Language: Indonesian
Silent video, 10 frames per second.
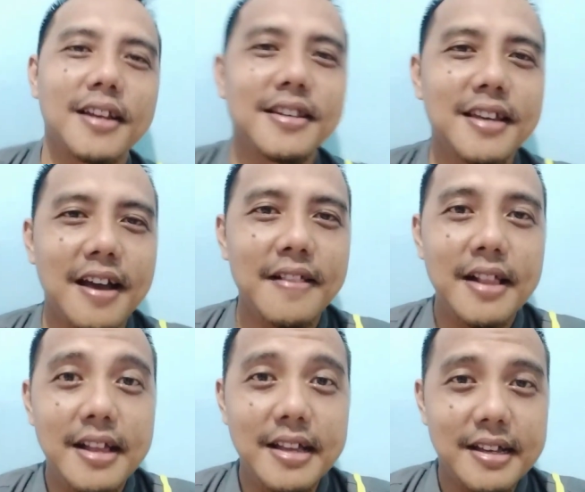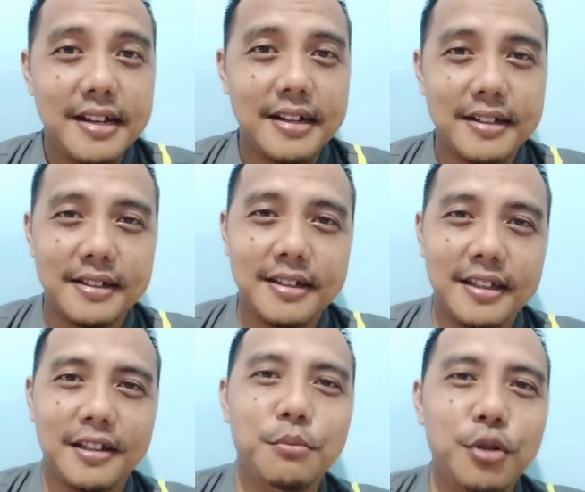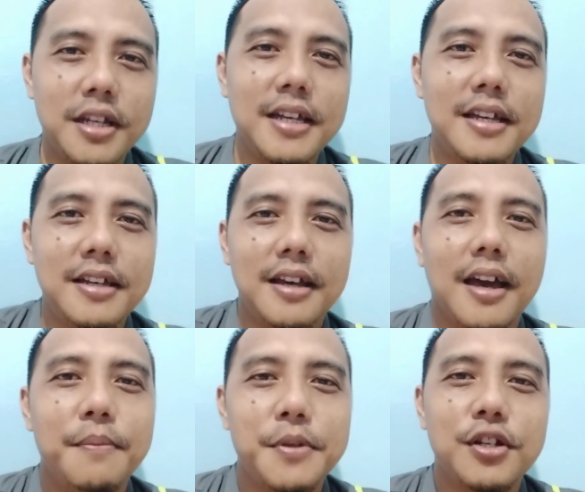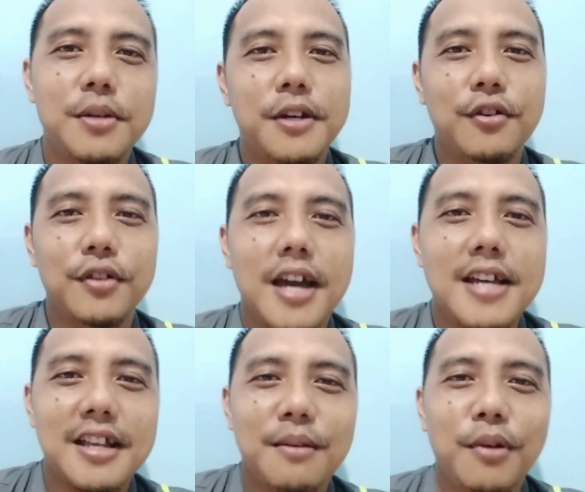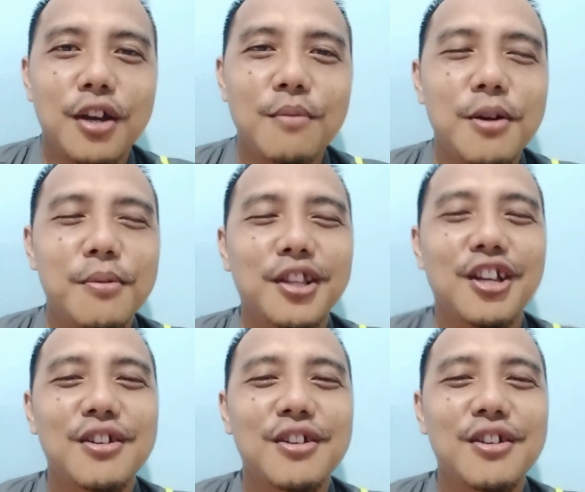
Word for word: Ya, uh, kita ketemu di episode berikutnya. Assalamualaikum warahmatullahi